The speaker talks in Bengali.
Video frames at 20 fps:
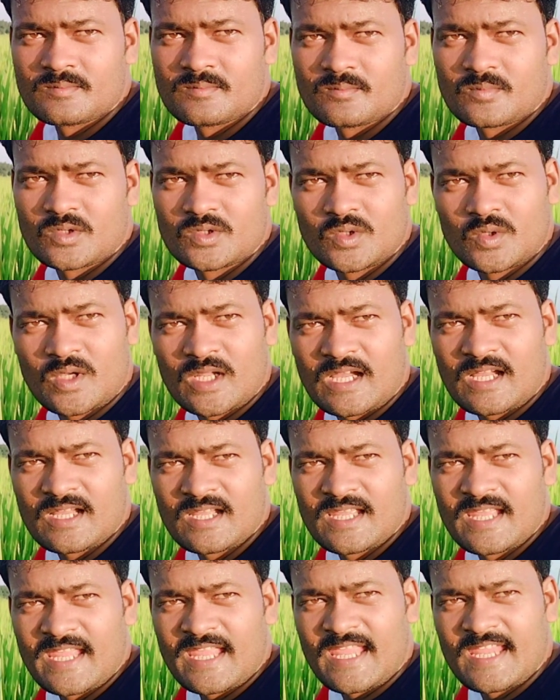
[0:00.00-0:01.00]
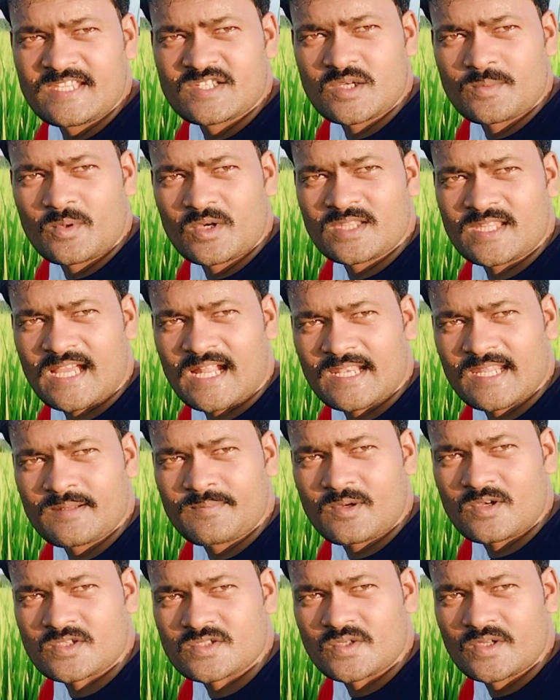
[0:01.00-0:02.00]
বন্ধুরা এই সময় ধানের
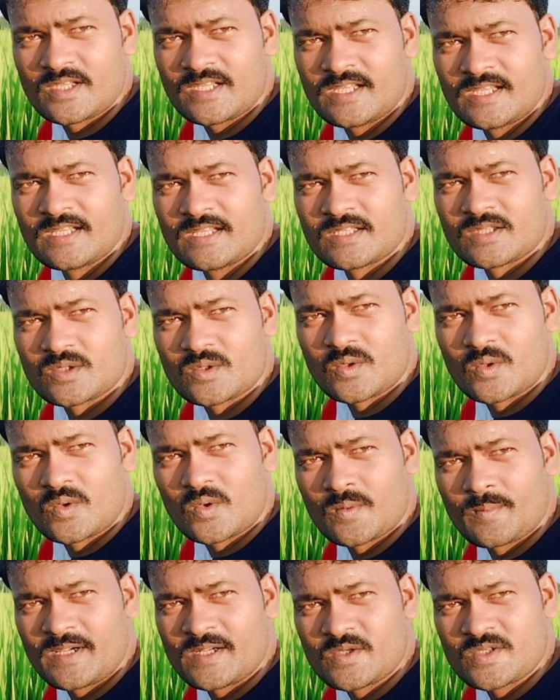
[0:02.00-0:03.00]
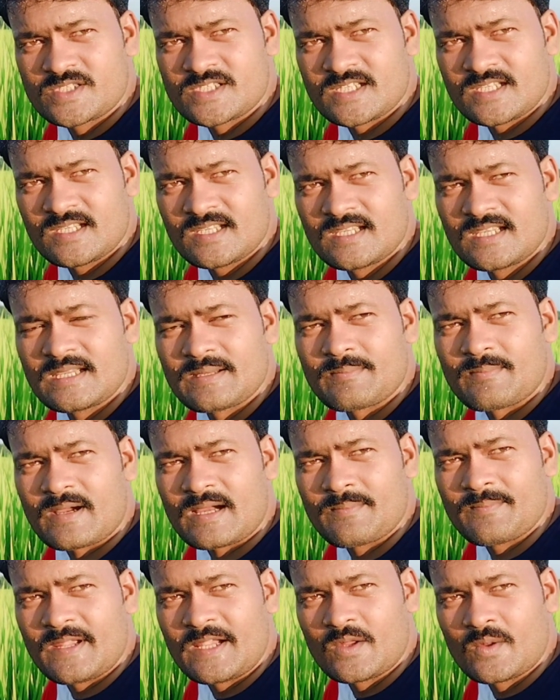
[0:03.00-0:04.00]
ফসলে থোর বেরোচ্ছে বা
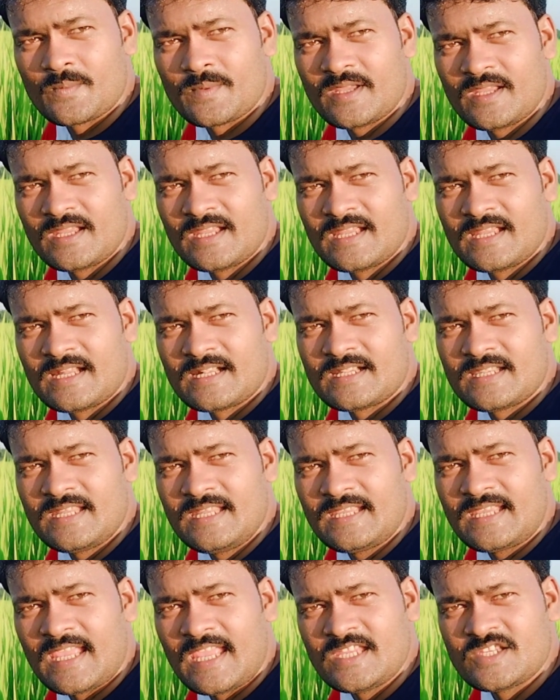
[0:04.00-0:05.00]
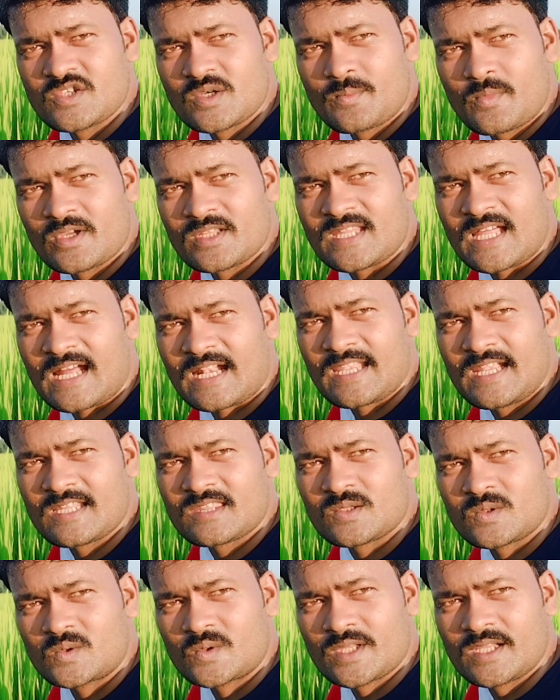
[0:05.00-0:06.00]
বেরোবে ঠিক এই সময় ধানের
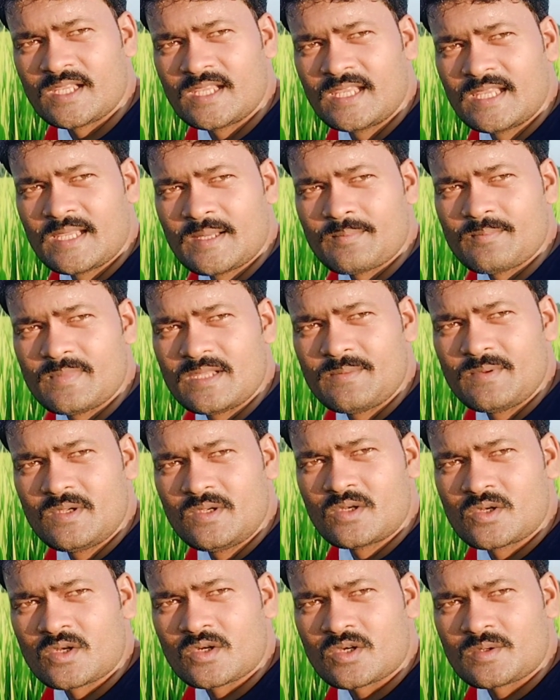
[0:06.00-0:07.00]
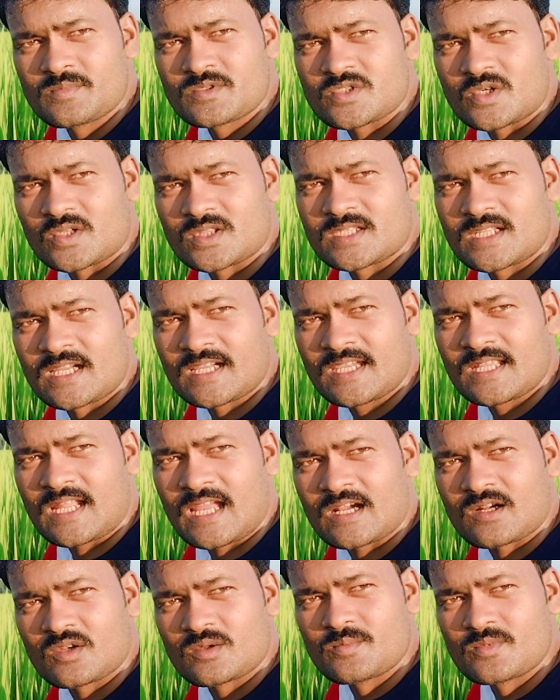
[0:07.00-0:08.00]
থোড়ে বিভিন্ন রকম ছত্রাকের
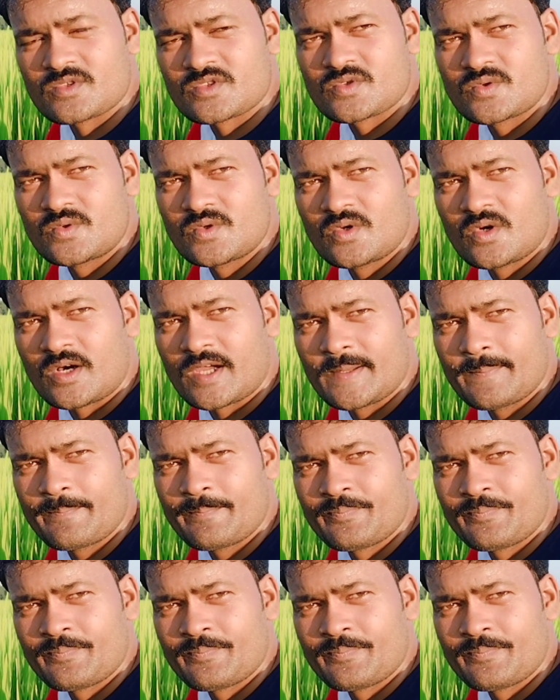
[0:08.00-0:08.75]
আক্রমণ শুরু হয়